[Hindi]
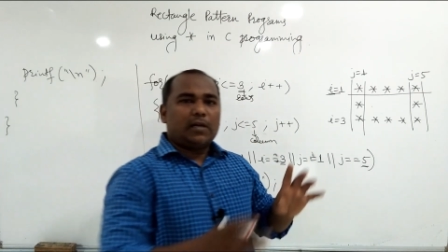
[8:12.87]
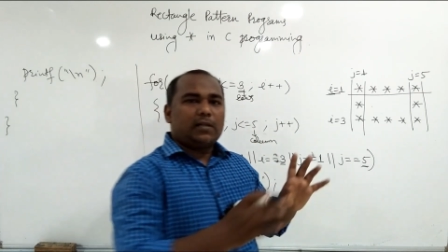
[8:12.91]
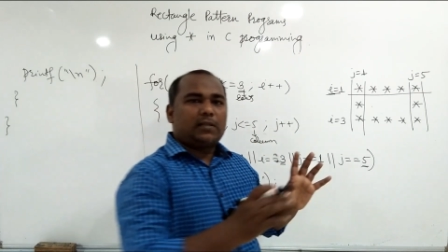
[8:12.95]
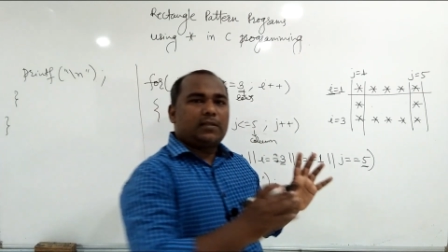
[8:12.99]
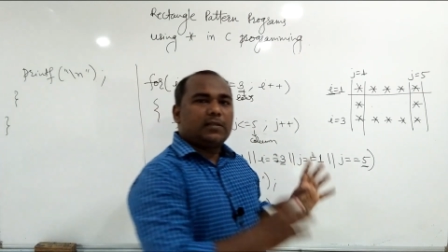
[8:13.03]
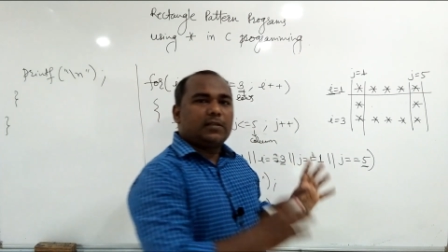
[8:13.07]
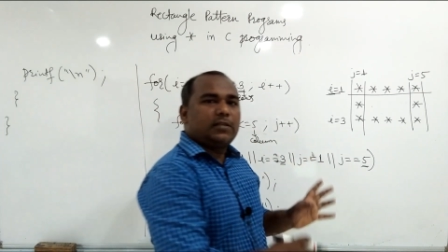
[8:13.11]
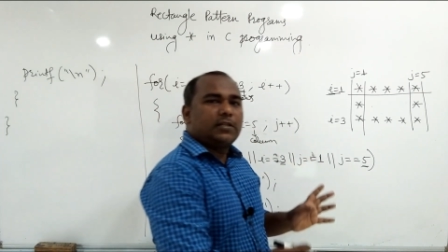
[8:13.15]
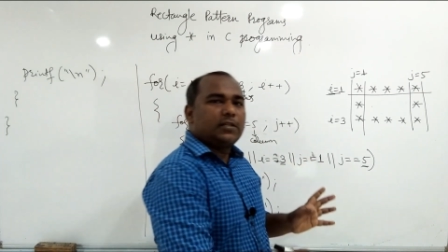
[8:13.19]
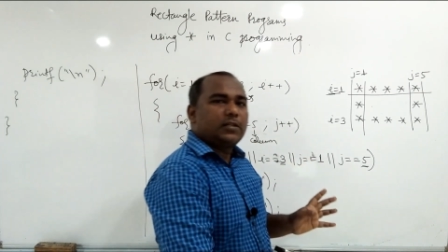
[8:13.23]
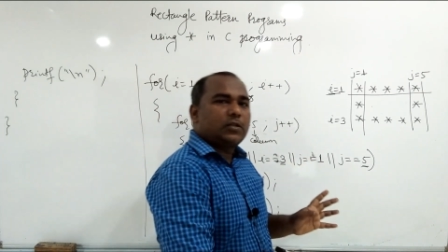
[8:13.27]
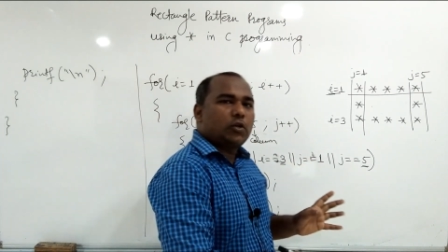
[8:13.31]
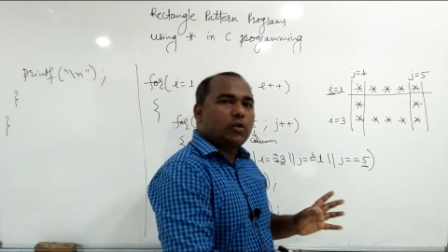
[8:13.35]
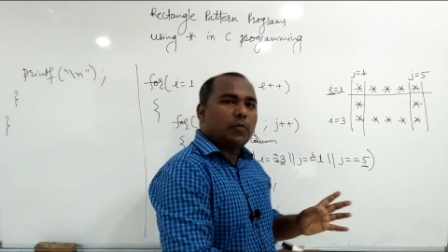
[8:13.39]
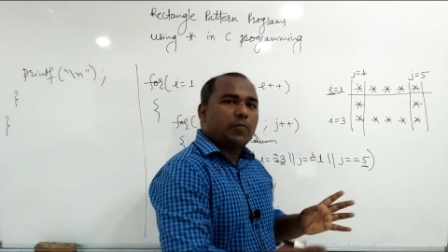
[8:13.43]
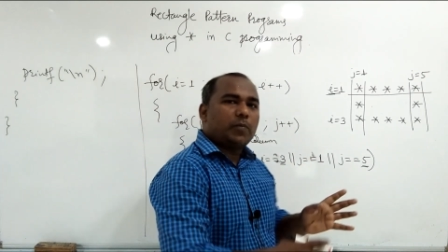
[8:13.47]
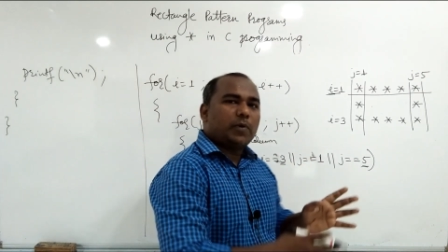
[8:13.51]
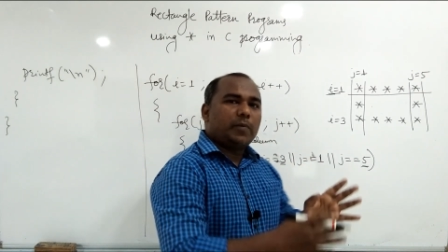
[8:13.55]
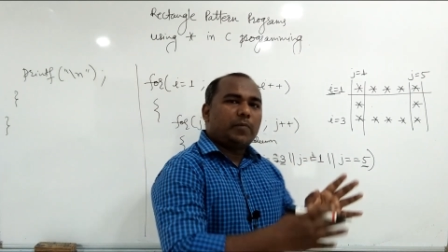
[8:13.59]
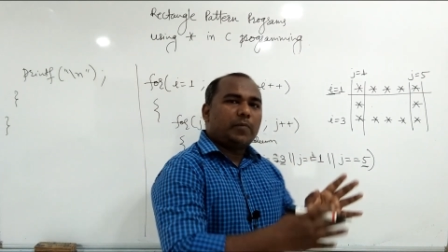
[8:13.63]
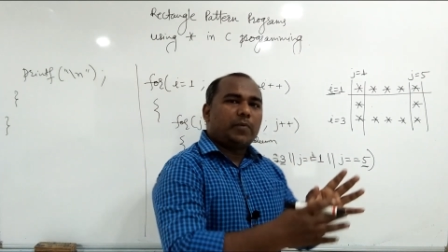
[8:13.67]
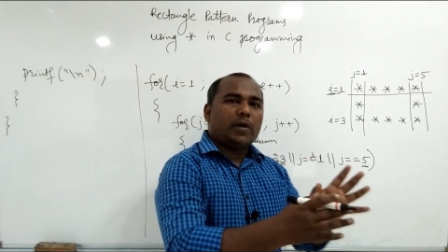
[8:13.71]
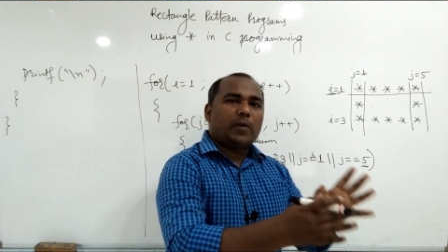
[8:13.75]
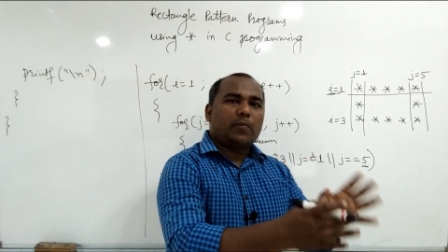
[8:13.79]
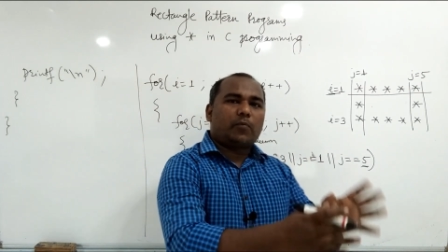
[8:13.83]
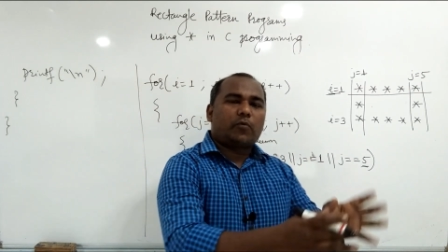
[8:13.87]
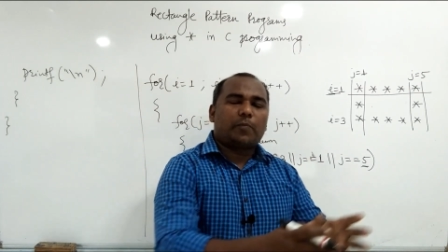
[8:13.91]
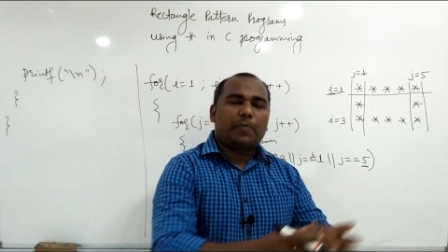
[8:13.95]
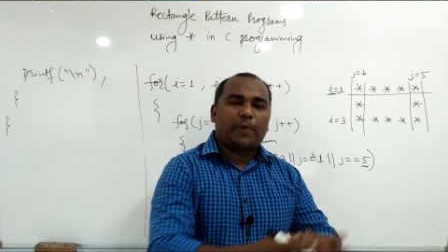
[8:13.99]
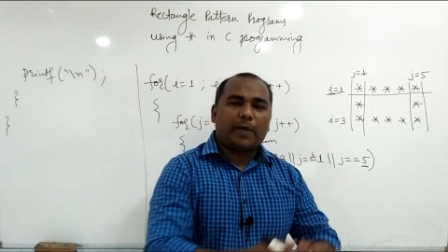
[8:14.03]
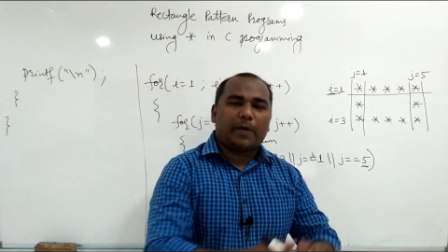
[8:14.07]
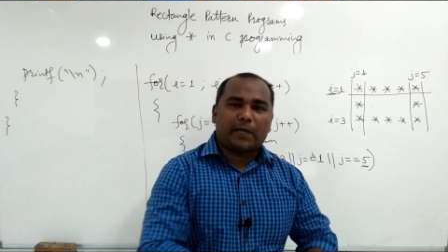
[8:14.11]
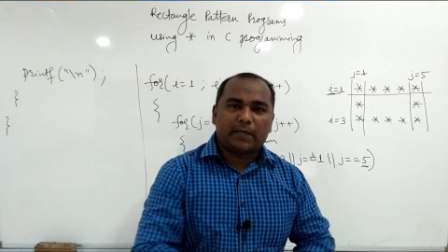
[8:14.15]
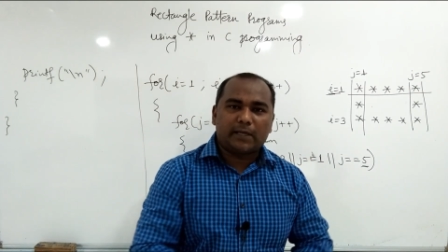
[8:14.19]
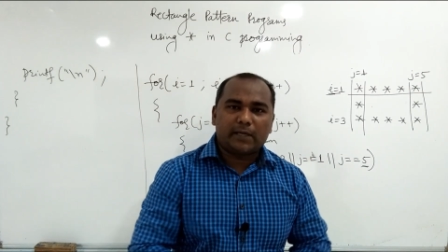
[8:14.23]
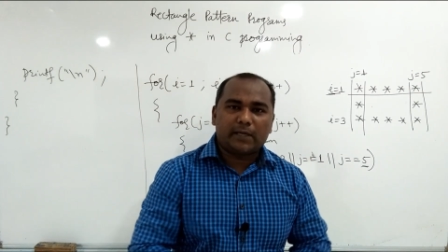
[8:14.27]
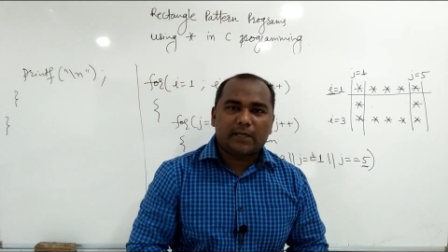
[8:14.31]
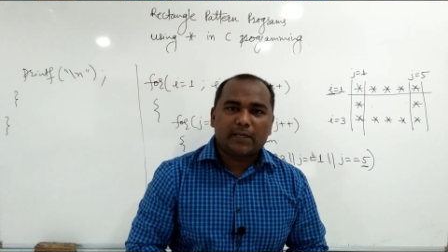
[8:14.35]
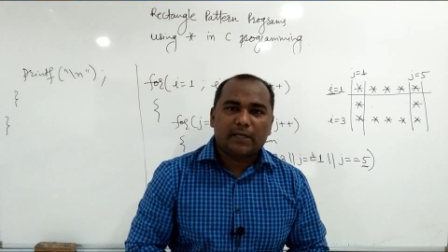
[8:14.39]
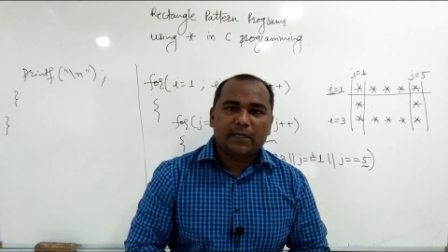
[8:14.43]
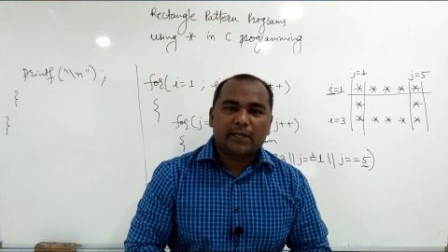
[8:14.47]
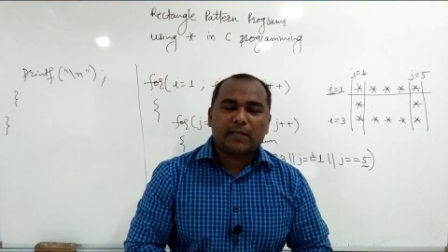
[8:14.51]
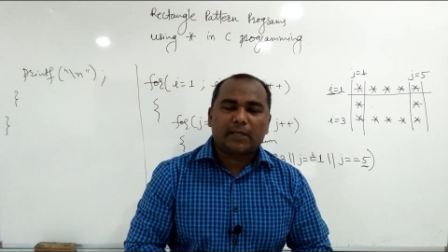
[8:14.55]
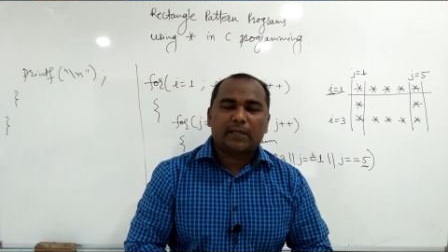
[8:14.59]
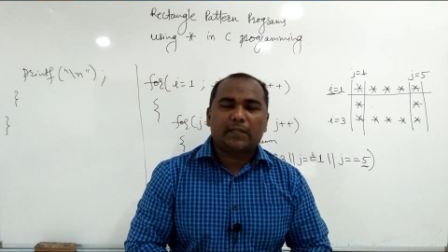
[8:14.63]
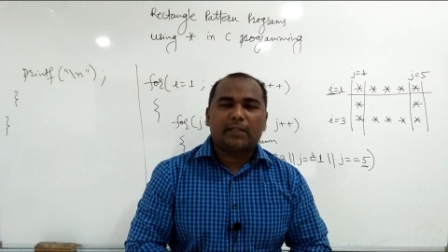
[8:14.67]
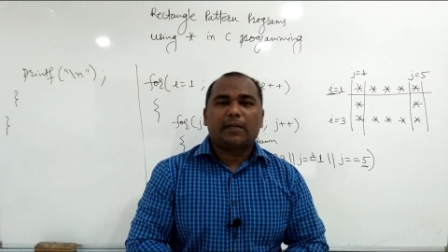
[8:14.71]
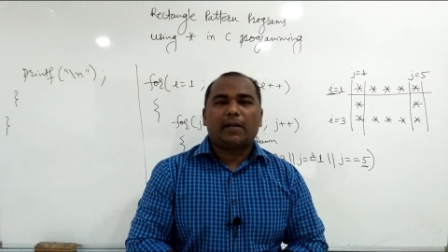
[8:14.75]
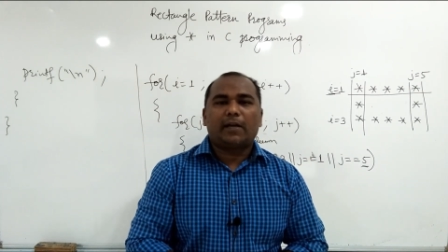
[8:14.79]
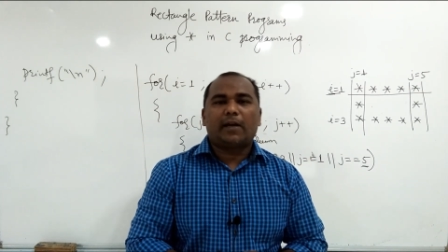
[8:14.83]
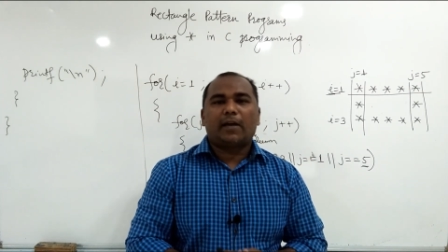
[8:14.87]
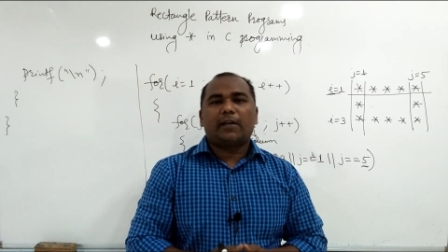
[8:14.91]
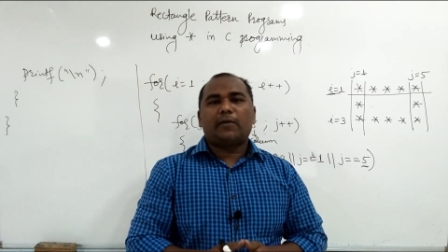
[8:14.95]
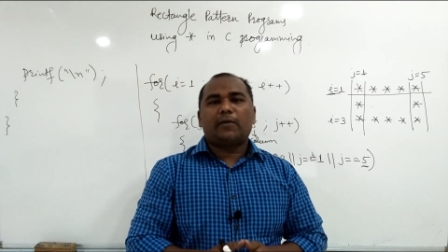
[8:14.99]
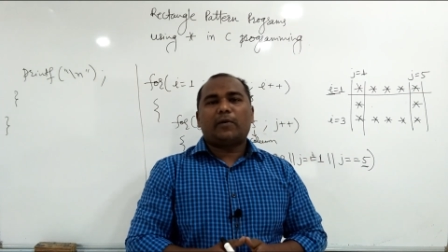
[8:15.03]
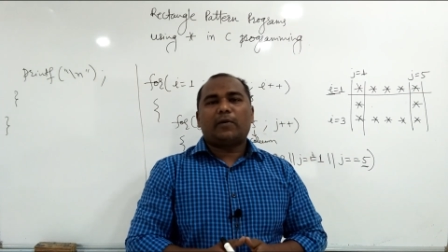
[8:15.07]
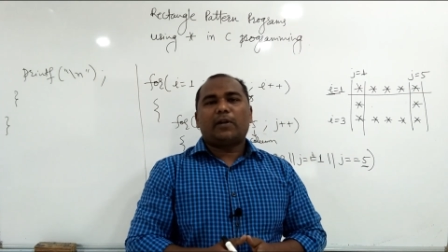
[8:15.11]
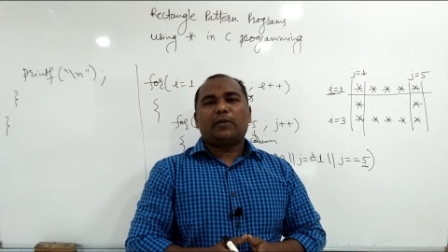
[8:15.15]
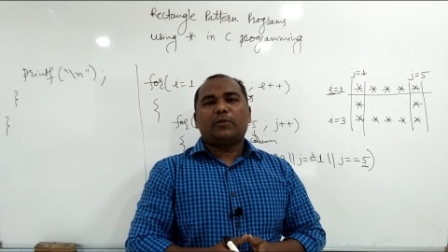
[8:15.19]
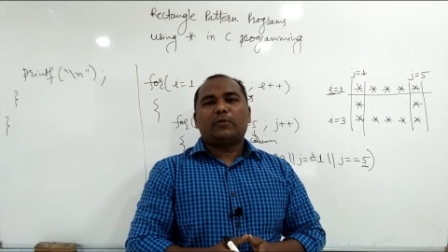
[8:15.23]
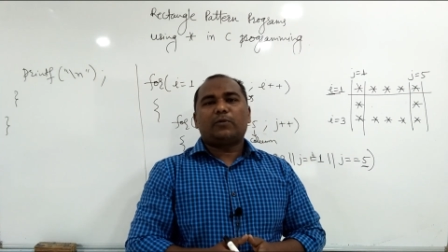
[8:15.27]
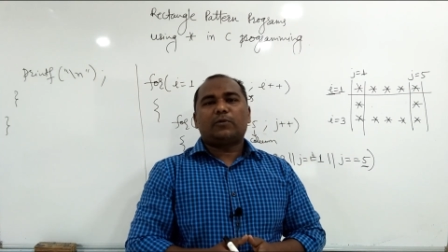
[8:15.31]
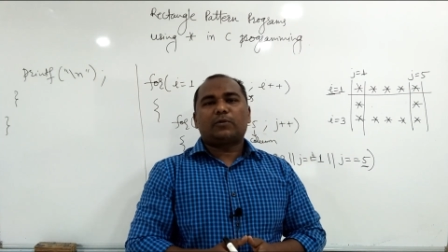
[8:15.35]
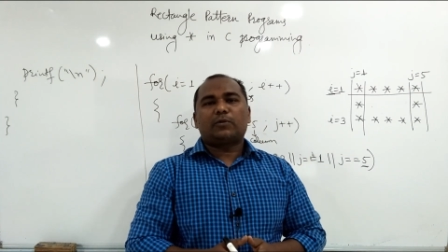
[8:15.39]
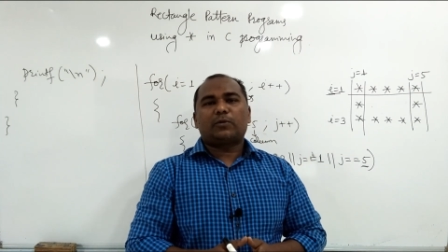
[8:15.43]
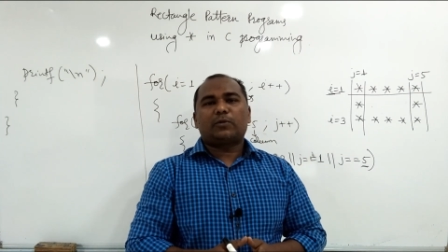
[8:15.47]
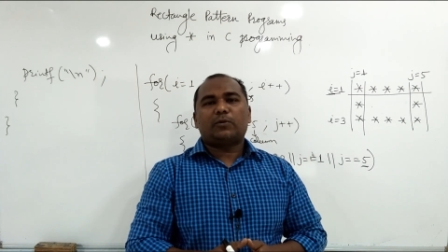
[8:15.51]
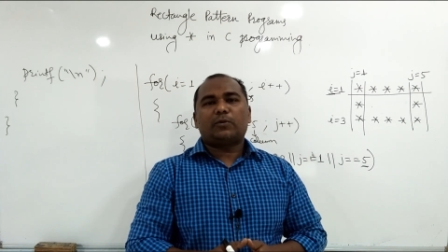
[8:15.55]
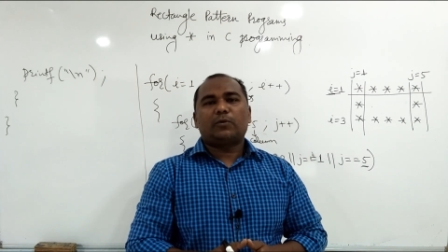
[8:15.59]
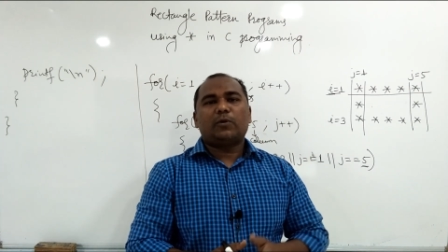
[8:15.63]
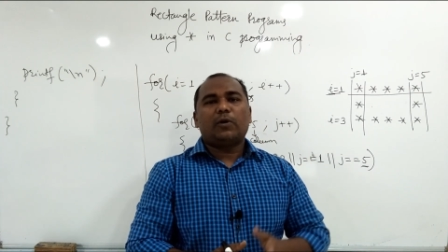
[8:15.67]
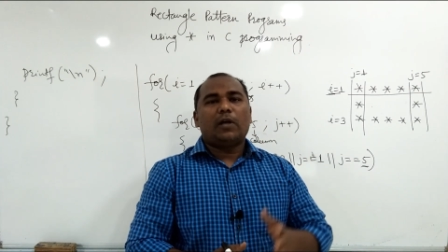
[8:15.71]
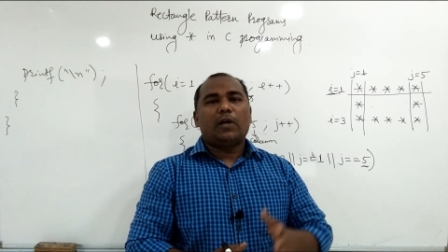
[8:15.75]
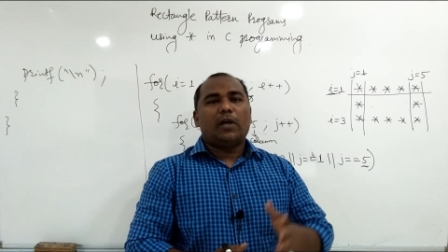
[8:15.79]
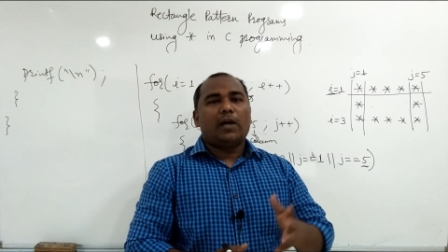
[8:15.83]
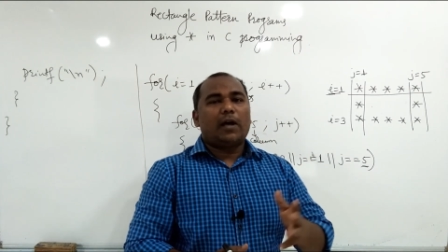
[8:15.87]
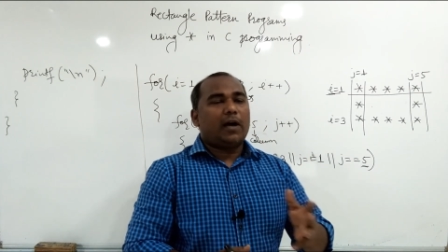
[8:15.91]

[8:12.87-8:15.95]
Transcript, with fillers: इसी चीज़ को मैं भी आपको प्रैक्टिकली करके दिखाने वाला हूँ दोस्तों